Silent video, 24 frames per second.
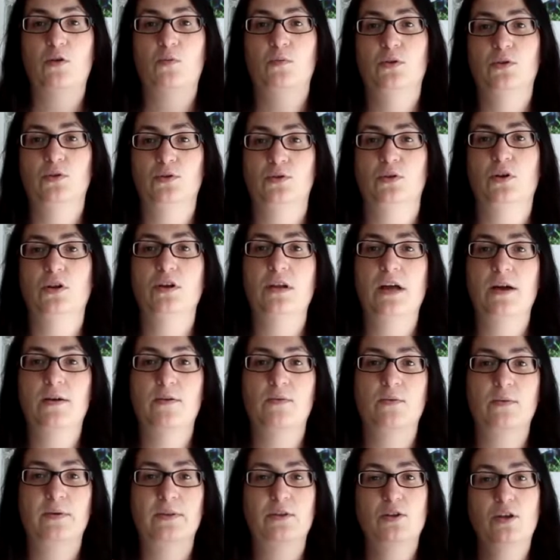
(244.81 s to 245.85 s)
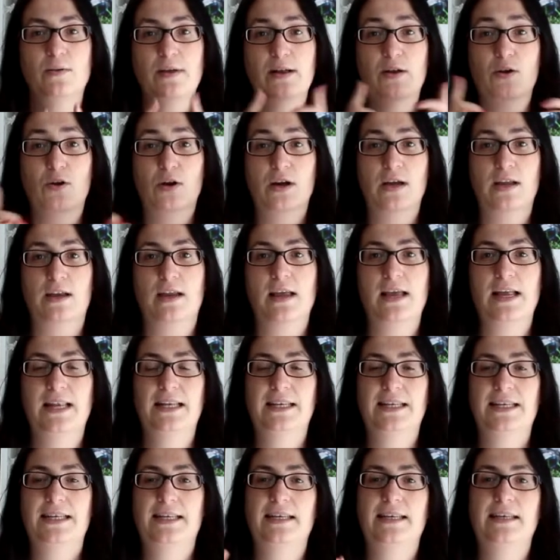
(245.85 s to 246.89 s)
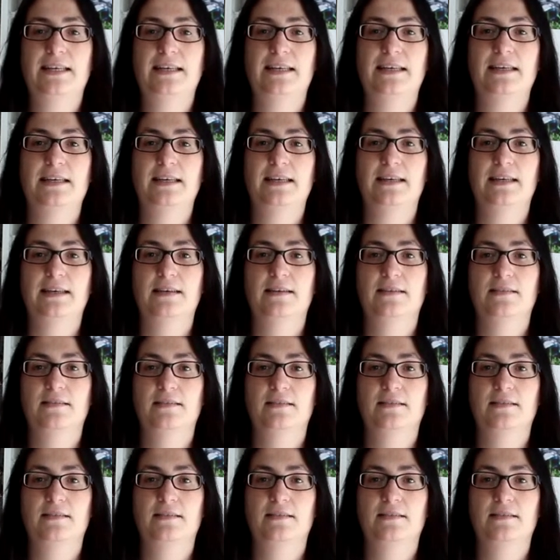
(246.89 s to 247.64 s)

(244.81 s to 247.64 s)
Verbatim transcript: un montón. A ver, un momento que voy a coger el,